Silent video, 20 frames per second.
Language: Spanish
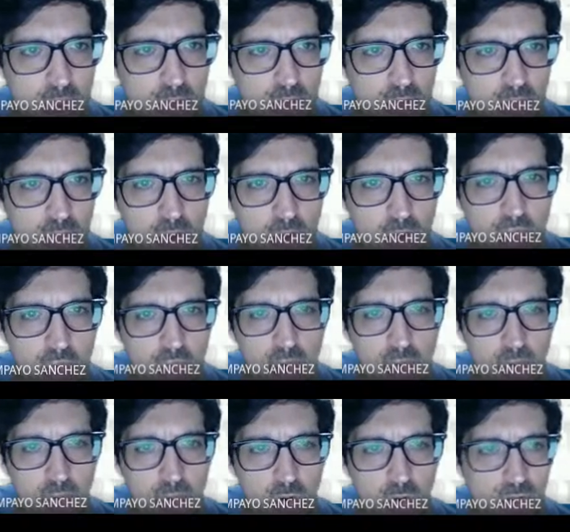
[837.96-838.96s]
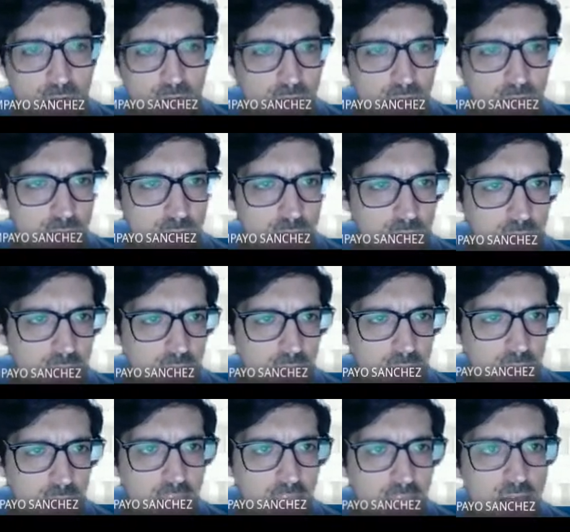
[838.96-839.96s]
Por ejemplo,
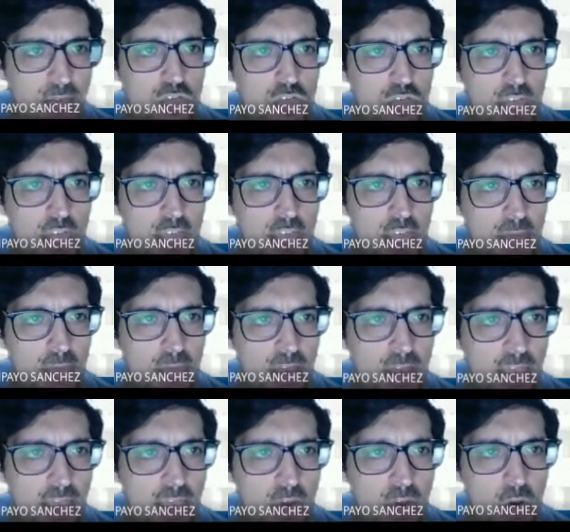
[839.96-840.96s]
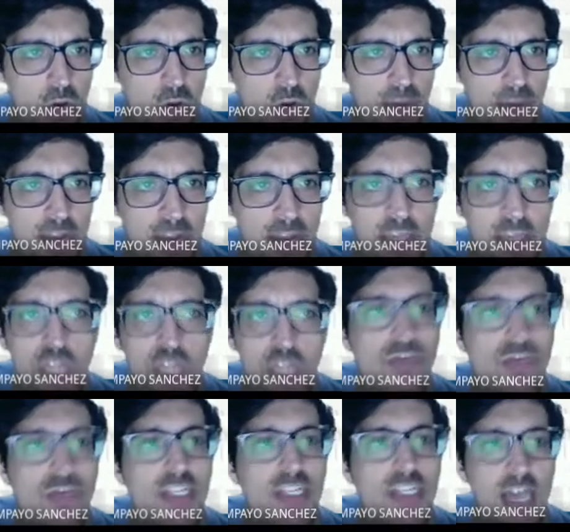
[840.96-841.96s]
digamos que, la que global es una
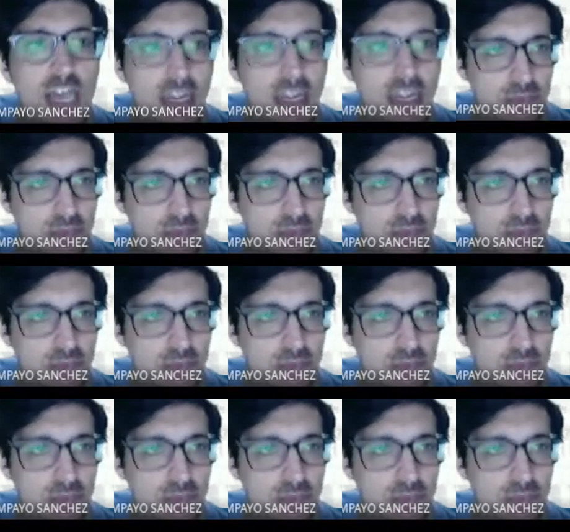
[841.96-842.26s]
escala